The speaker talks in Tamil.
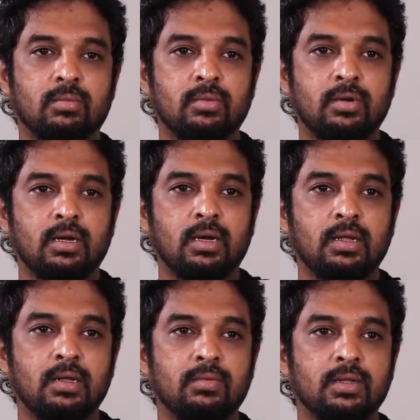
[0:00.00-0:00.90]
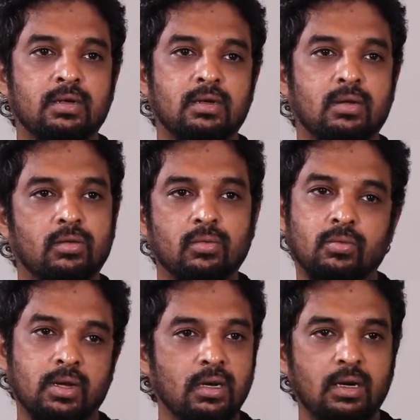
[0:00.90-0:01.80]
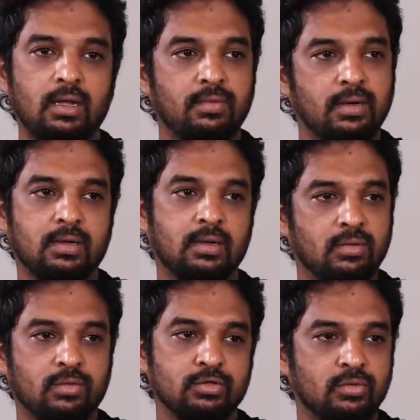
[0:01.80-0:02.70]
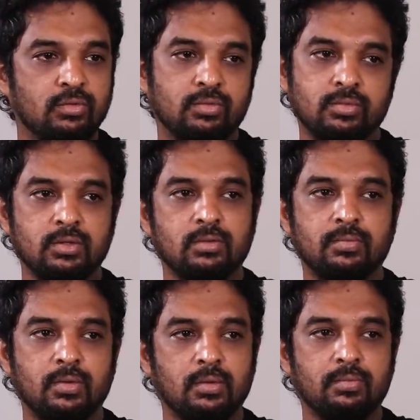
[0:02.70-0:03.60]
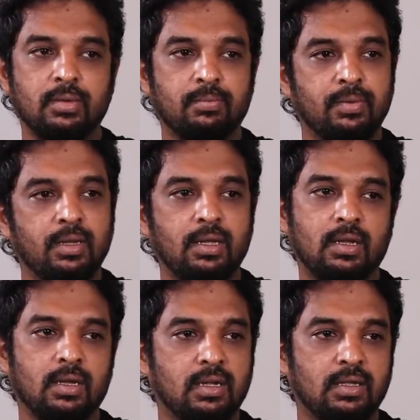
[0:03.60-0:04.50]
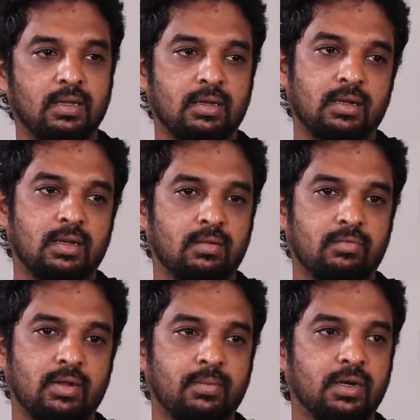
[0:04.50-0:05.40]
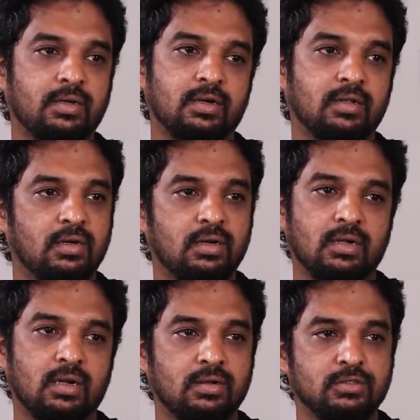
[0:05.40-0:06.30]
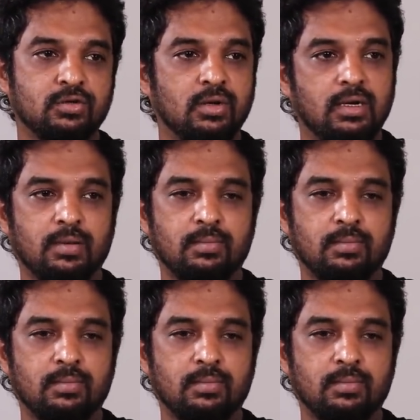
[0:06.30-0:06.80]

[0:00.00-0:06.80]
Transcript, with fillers: முன்னாடியே வந்துட்டு உடலில் அவருக்கு கொஞ்சம் இது பிபி அது டேப்லெட்ஸ் எடுத்துகிட்டு இருந்தார் சுகர்